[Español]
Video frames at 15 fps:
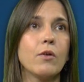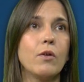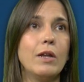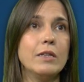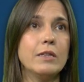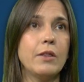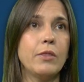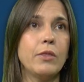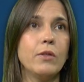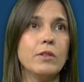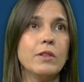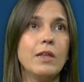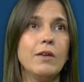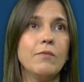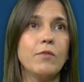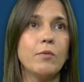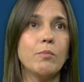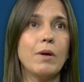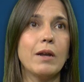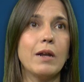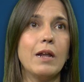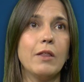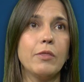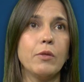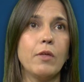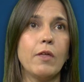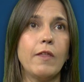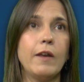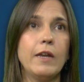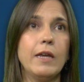con la intención de formar a la
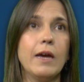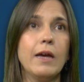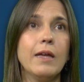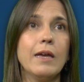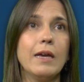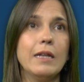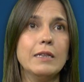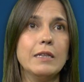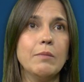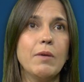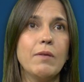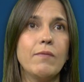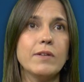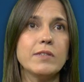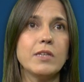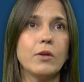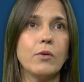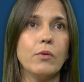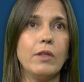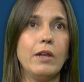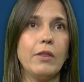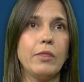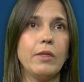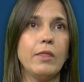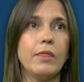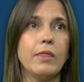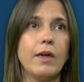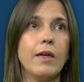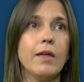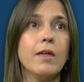ciudadanía en temas básicos de la
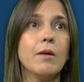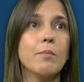ciencia